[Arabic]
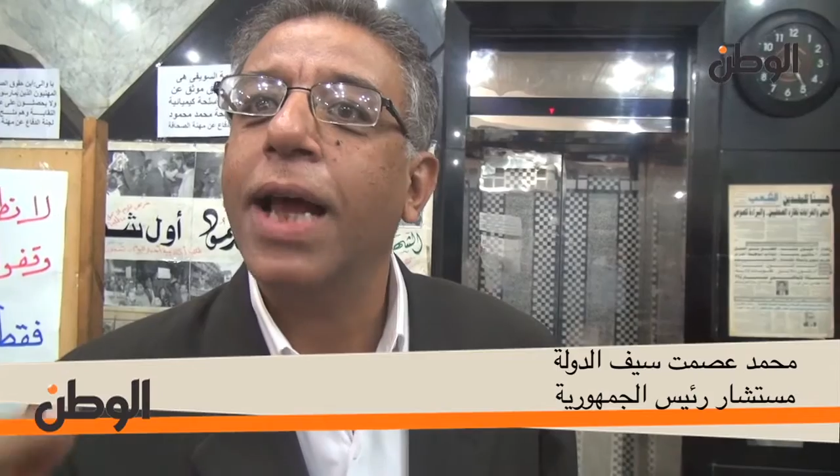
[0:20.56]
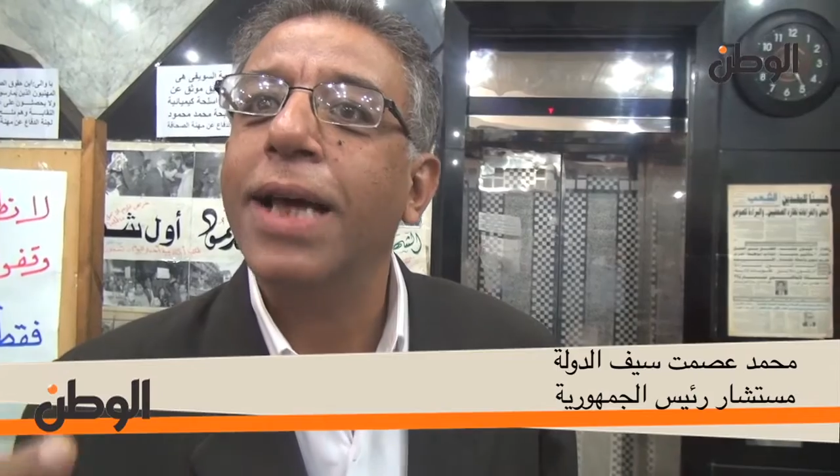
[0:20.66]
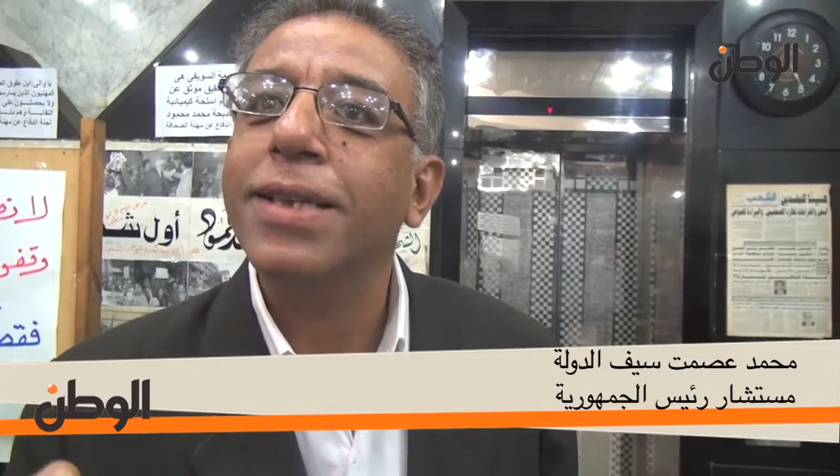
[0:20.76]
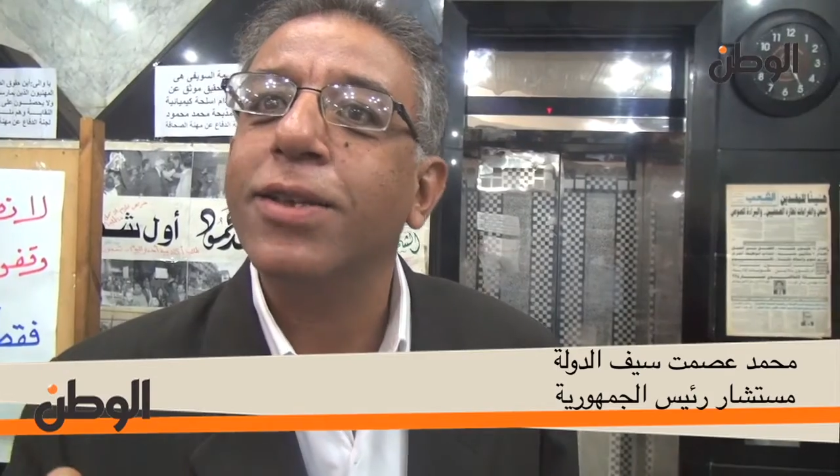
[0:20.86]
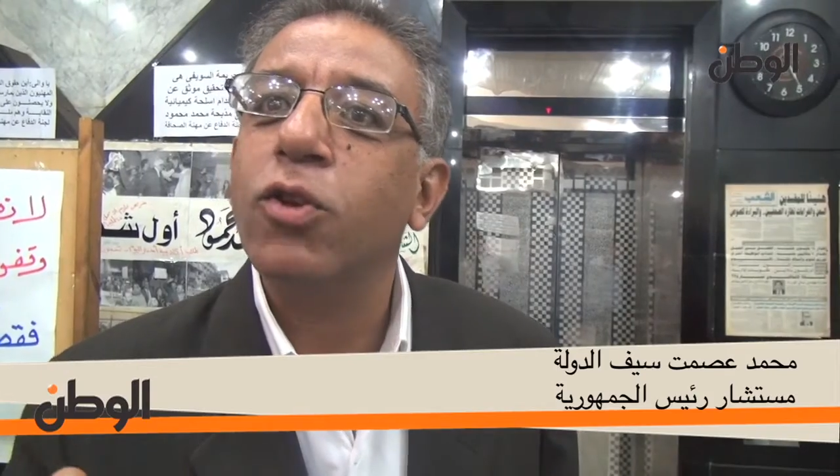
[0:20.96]

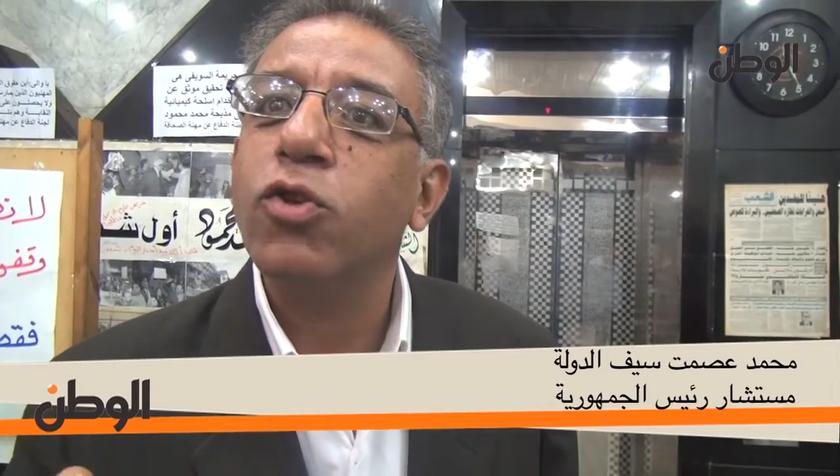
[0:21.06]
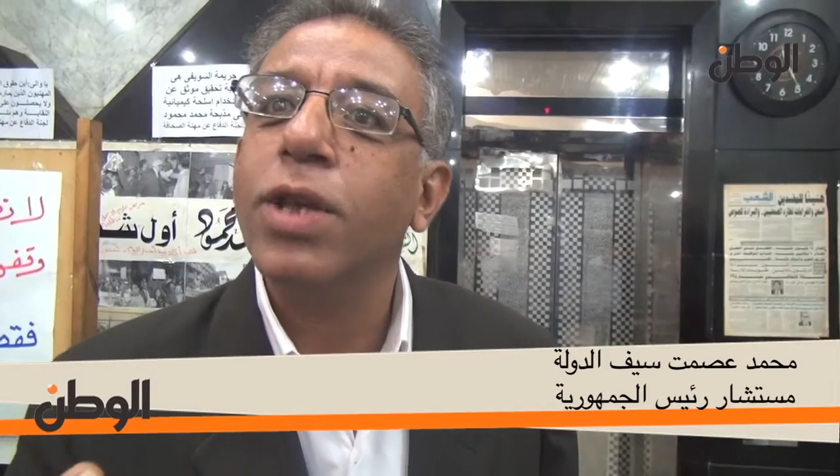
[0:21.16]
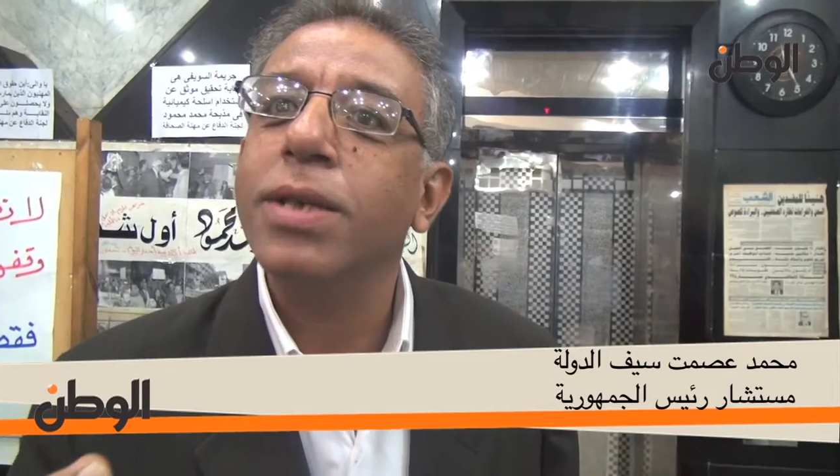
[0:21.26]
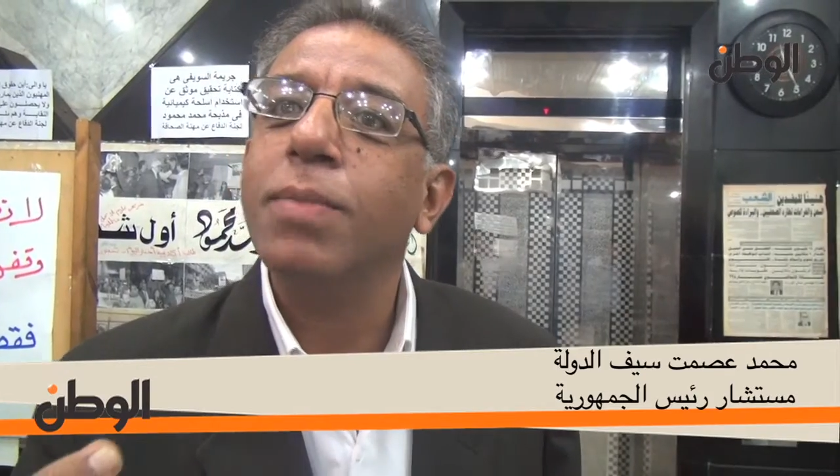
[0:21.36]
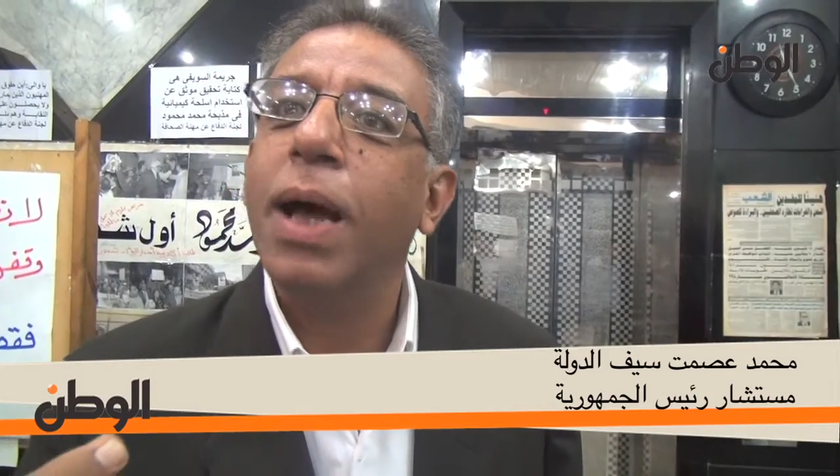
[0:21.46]
رئاسه
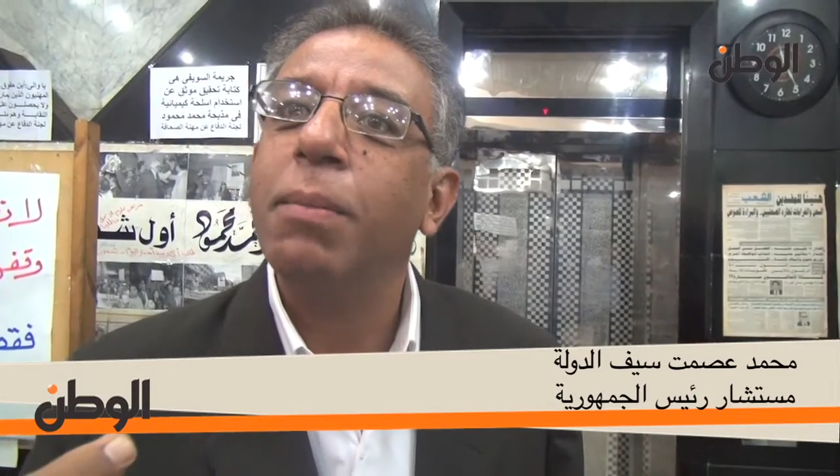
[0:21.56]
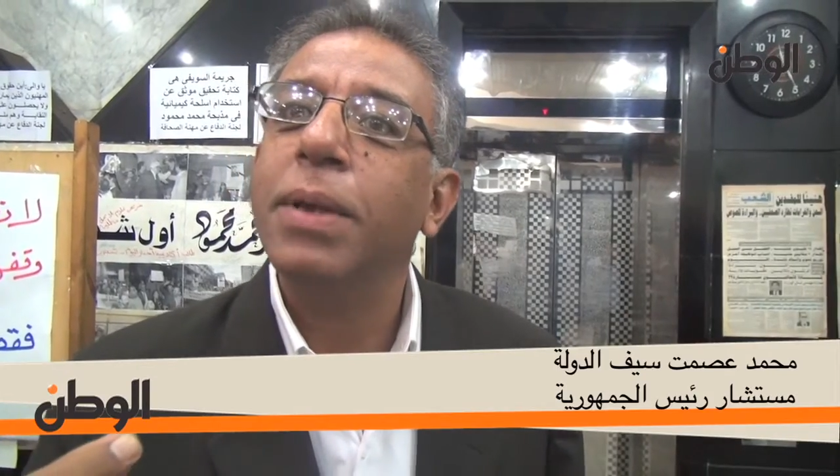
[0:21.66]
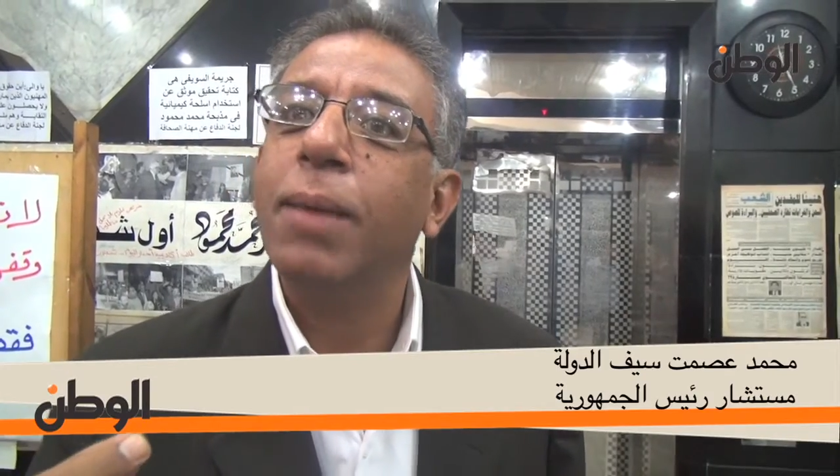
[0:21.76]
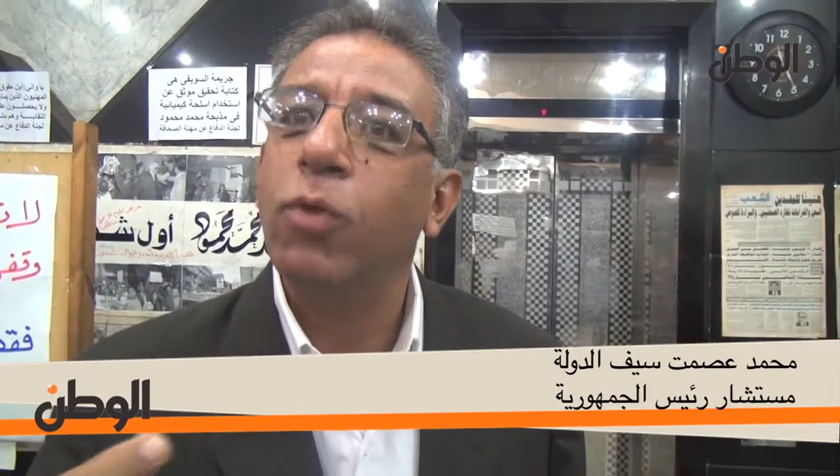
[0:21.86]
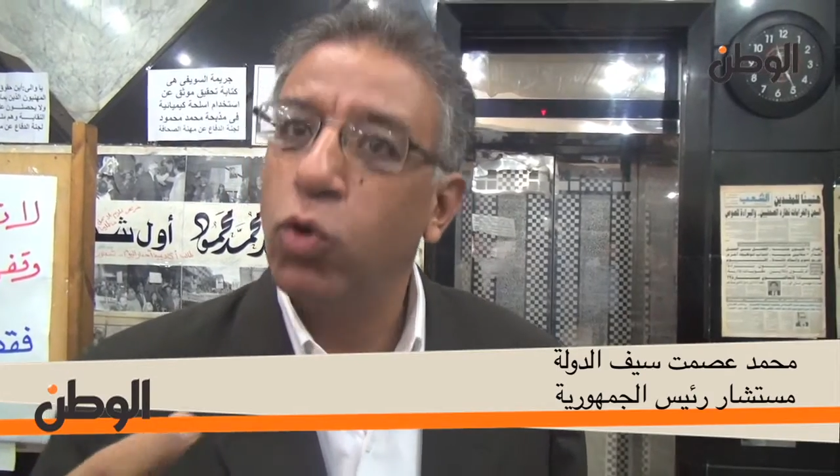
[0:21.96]
الاستاذ
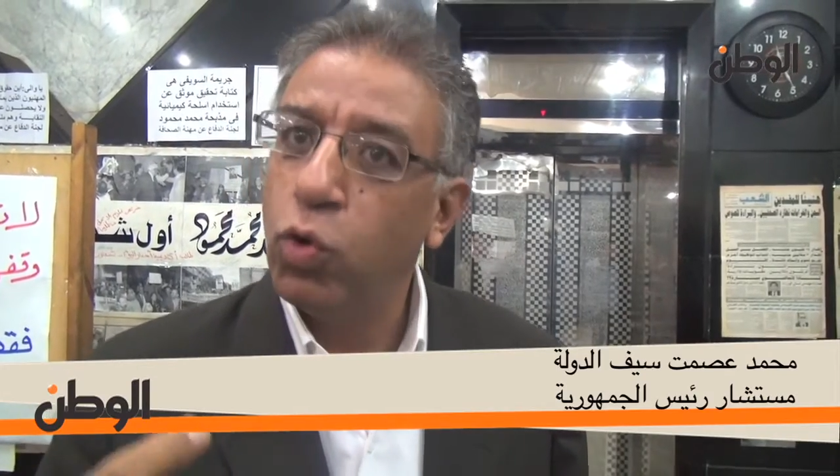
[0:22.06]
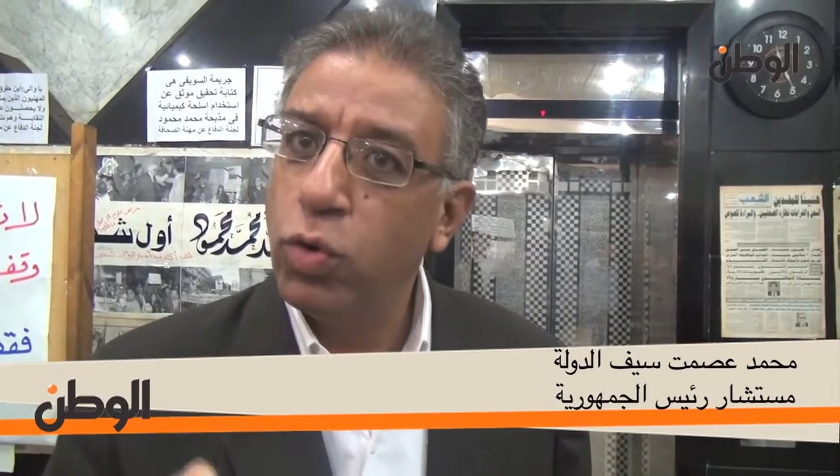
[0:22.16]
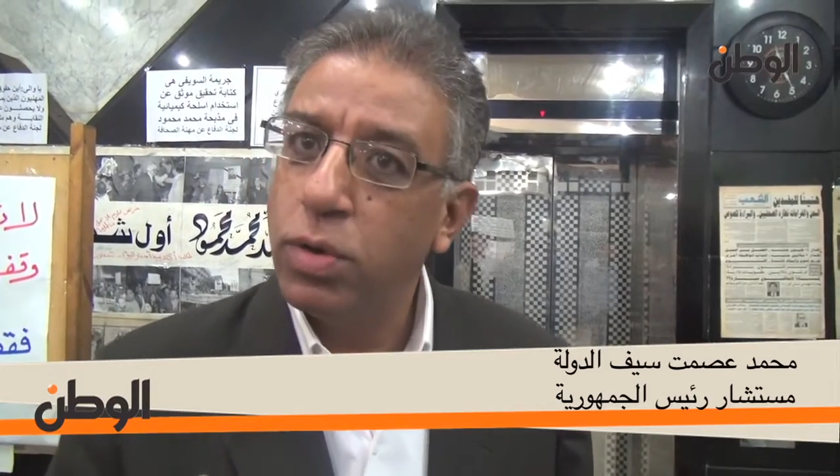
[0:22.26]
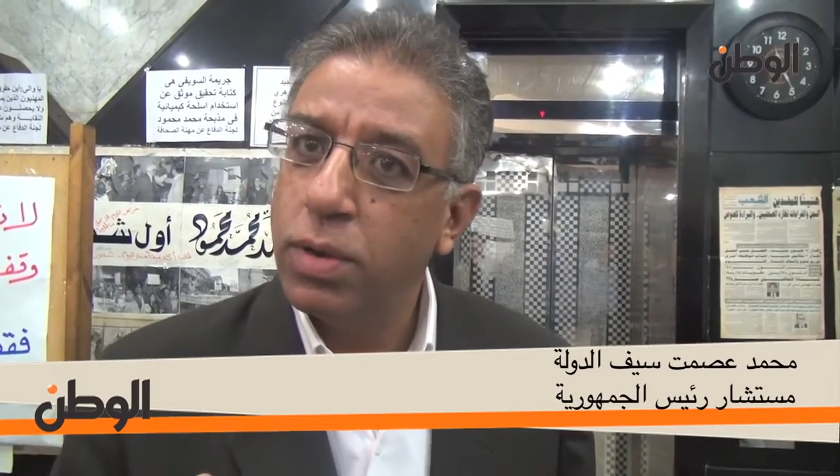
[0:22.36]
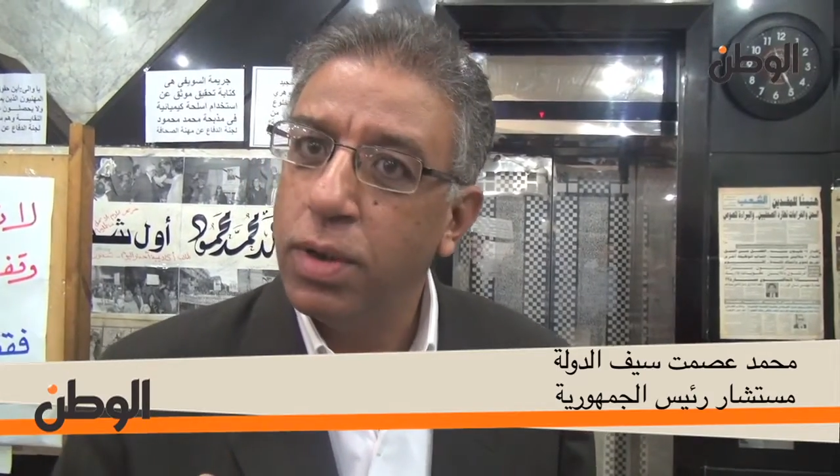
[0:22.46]
محمد عبد الدوس